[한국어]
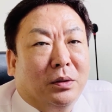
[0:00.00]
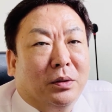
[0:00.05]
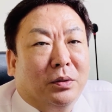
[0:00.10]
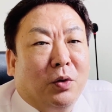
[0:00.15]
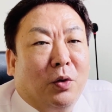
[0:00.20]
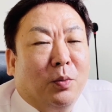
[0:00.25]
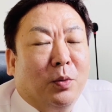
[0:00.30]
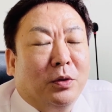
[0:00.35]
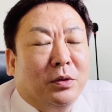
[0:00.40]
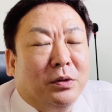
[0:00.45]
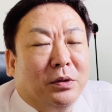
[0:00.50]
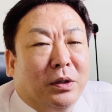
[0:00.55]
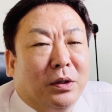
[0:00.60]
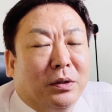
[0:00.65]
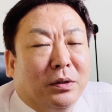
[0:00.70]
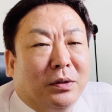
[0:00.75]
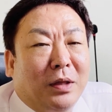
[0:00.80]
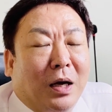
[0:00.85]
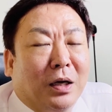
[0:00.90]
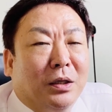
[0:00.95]
이제 젊었을
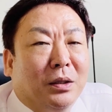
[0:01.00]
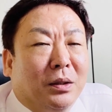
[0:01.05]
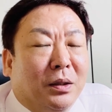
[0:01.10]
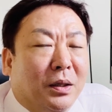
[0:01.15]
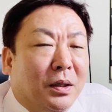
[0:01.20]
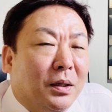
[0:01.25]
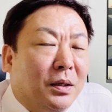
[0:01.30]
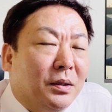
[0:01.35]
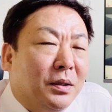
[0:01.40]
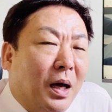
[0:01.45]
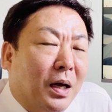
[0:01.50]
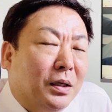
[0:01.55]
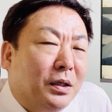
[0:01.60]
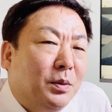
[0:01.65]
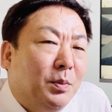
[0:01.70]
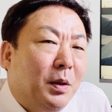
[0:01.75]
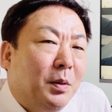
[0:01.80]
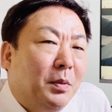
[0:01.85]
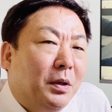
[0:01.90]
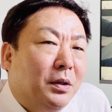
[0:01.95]
때는 단,
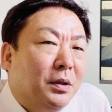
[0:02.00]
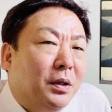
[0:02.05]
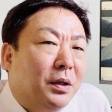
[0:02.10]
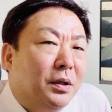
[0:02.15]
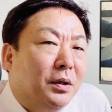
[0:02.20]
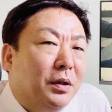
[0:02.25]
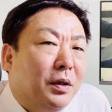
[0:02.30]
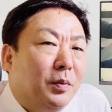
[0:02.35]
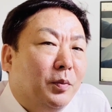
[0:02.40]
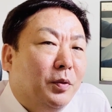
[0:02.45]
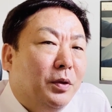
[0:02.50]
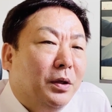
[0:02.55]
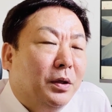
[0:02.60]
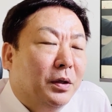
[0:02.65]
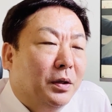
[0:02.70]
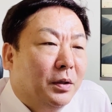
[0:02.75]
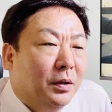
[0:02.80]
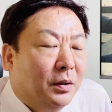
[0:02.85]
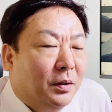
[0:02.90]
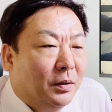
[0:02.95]
단기 매매를 했기
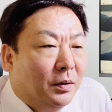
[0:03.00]
때문에